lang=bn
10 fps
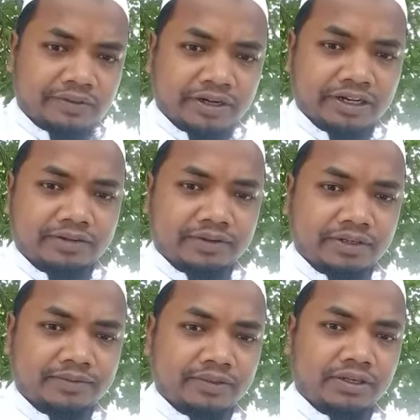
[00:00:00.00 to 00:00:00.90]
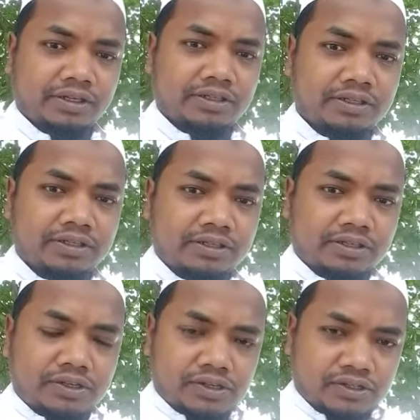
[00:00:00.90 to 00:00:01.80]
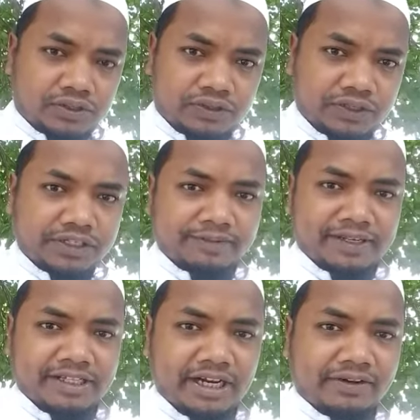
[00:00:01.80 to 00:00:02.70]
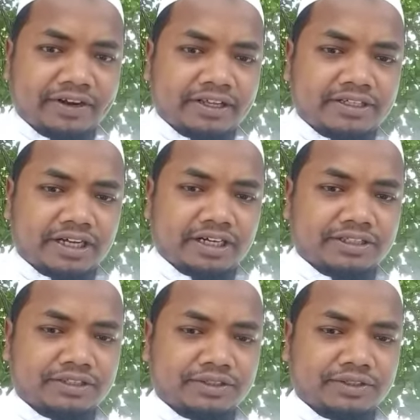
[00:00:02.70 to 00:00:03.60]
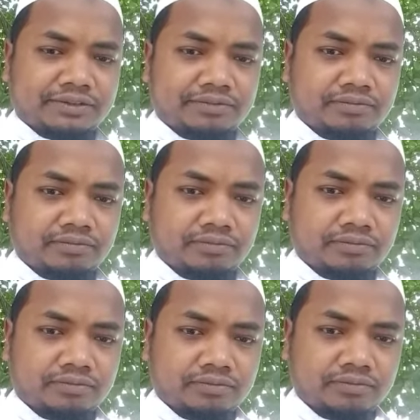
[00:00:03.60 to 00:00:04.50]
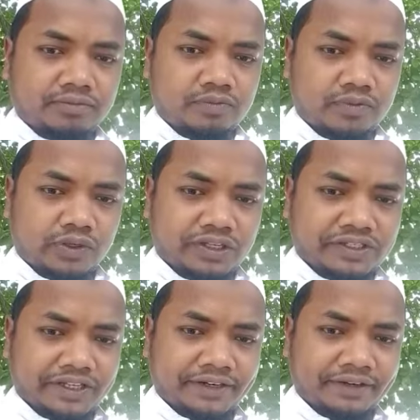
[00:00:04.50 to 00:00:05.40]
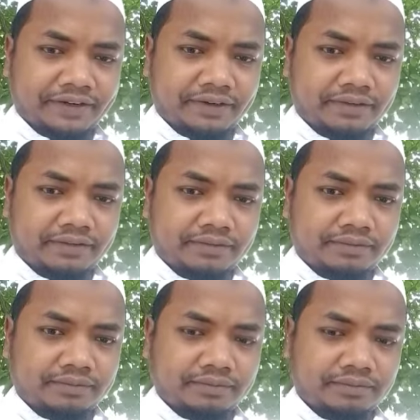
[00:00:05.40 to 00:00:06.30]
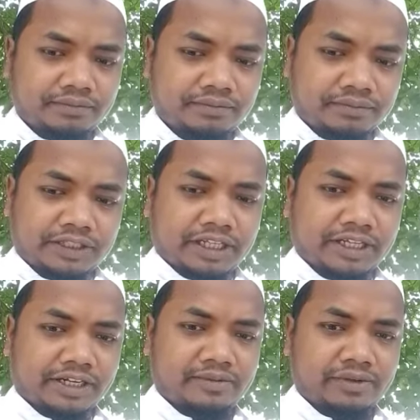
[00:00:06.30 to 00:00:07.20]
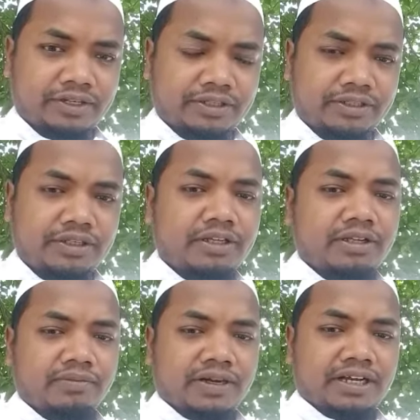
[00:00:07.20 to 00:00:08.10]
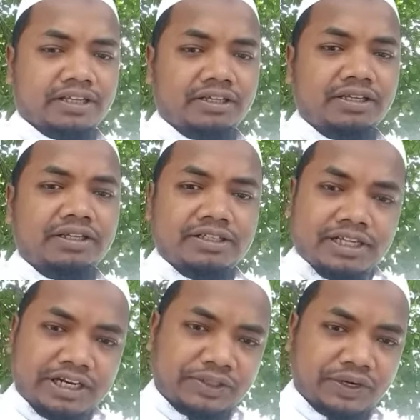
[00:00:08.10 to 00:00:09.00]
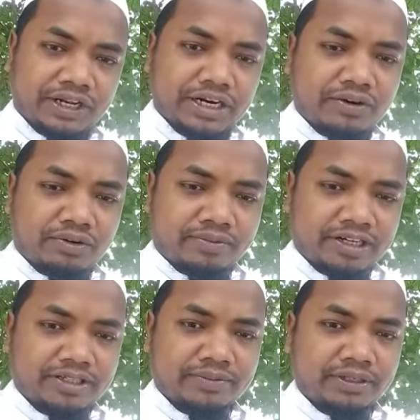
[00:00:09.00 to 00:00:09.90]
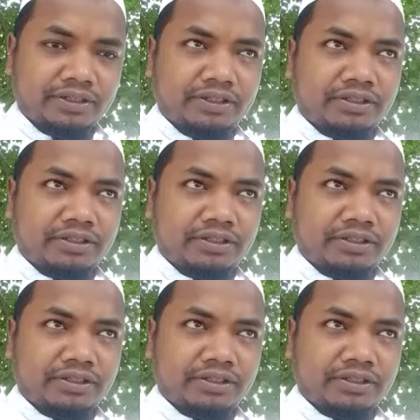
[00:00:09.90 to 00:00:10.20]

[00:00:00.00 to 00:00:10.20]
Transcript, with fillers: আসসালামাইকুম রহমতুল্লাহ ছোট্ট একটি মশালা অনেকেই জানার জন্য বলেছেন তাদেরকে বলি ভাই যারা শরিকানায় কোরবানি দিবেন